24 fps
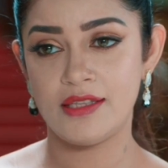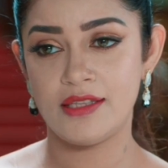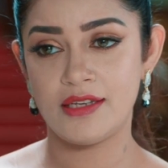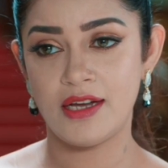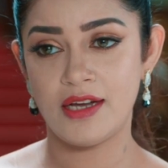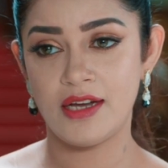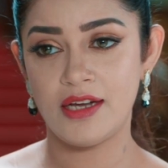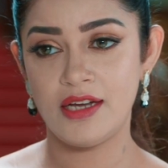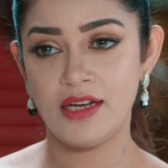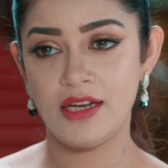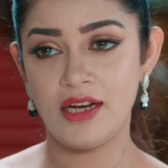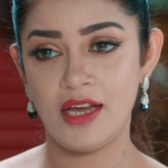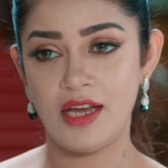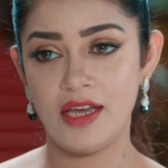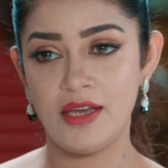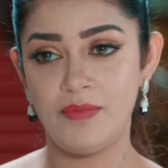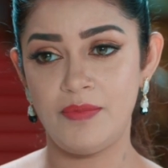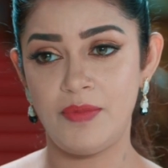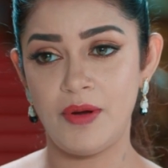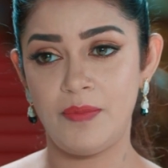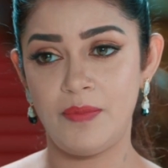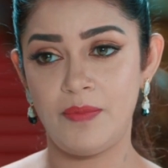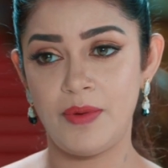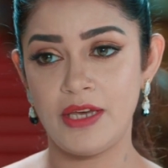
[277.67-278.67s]
அதுக்காக நான்
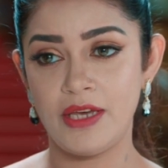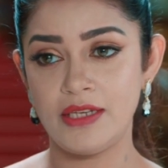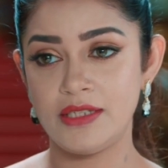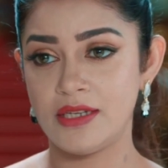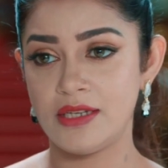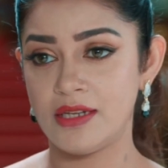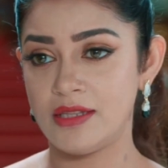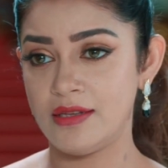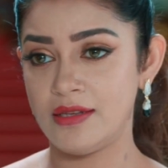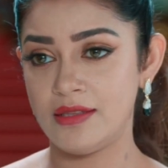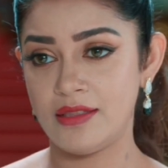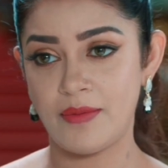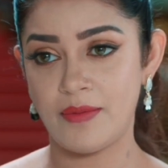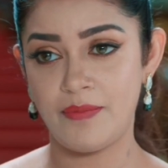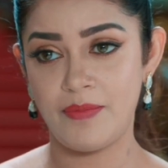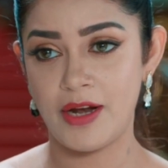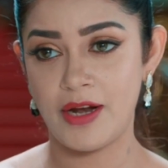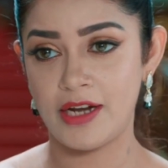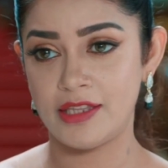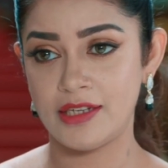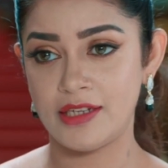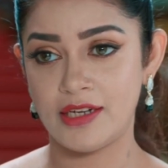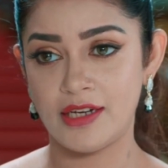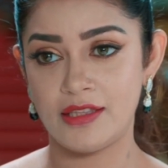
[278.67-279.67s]
இப்ப பேசுறத தப்பா